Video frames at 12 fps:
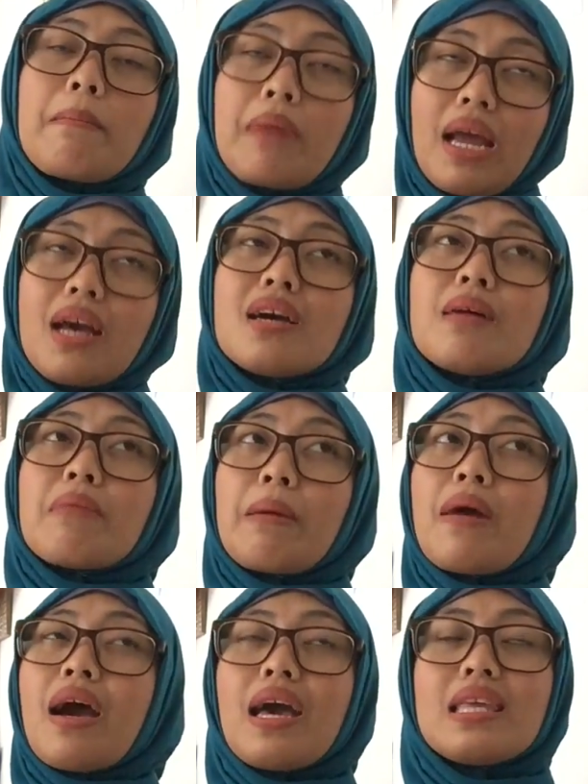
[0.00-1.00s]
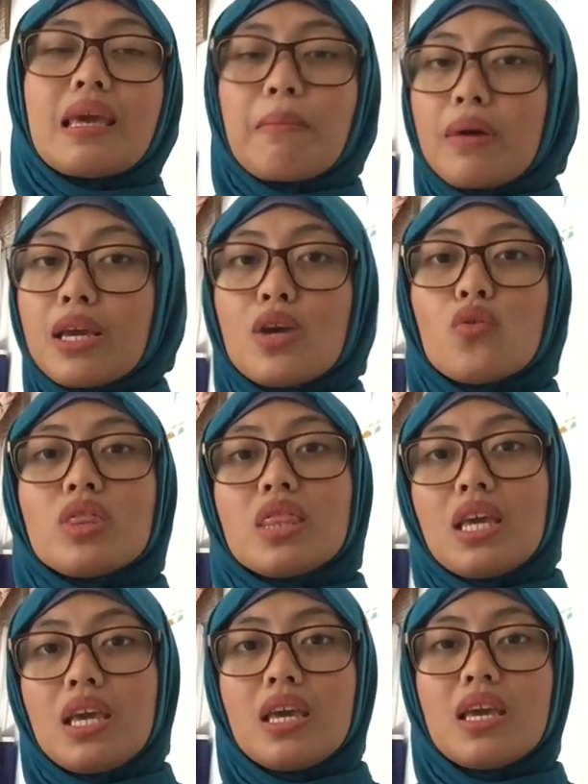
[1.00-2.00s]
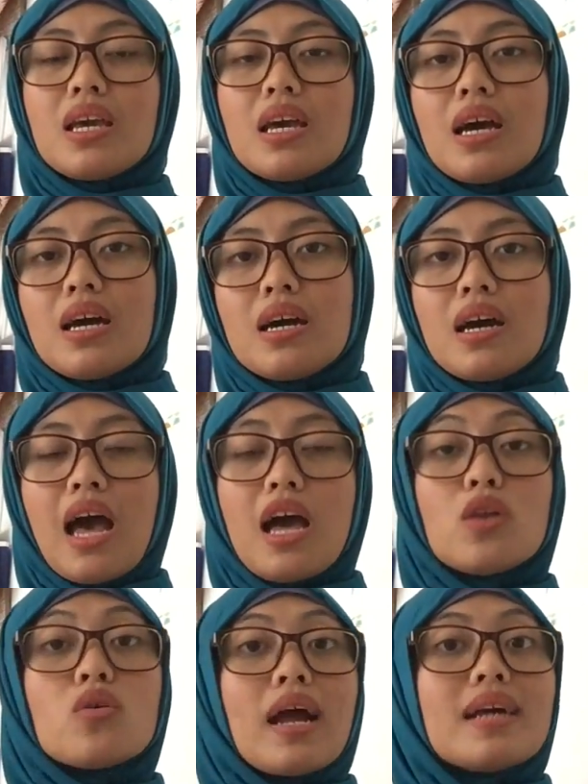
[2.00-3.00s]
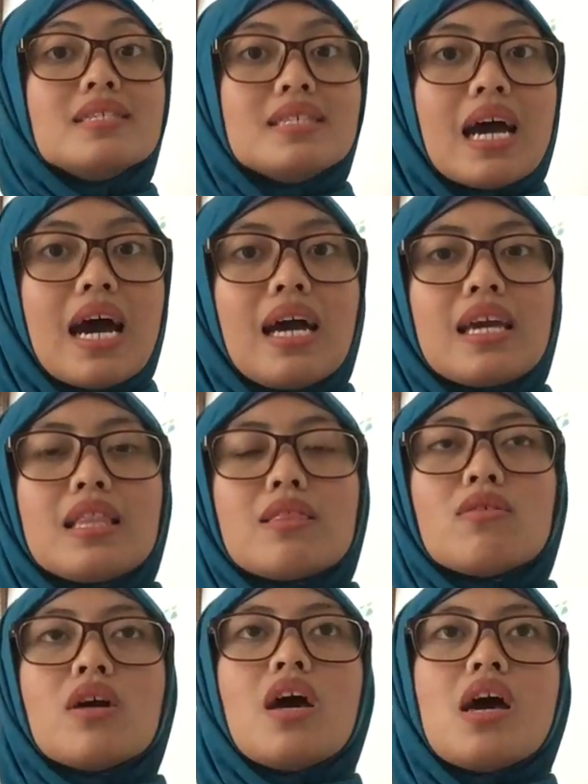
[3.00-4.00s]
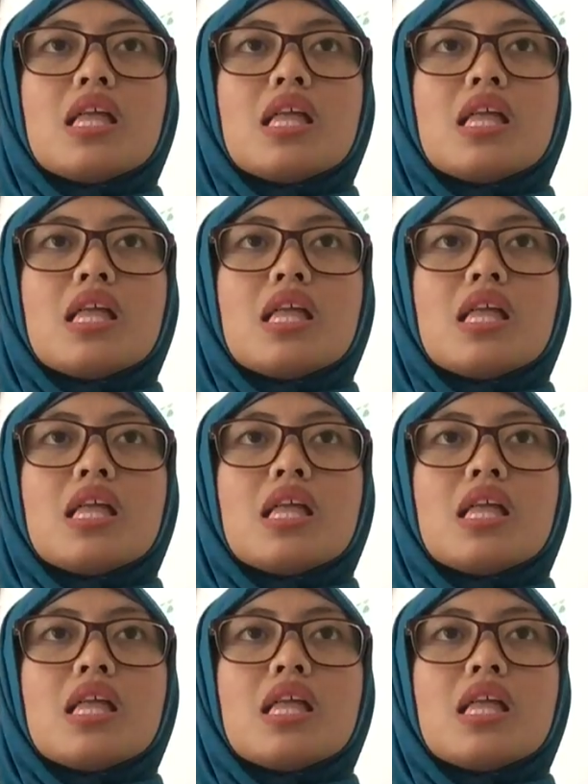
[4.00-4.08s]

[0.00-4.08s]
mereka memang hanya mengikuti uh, alur aja gitu.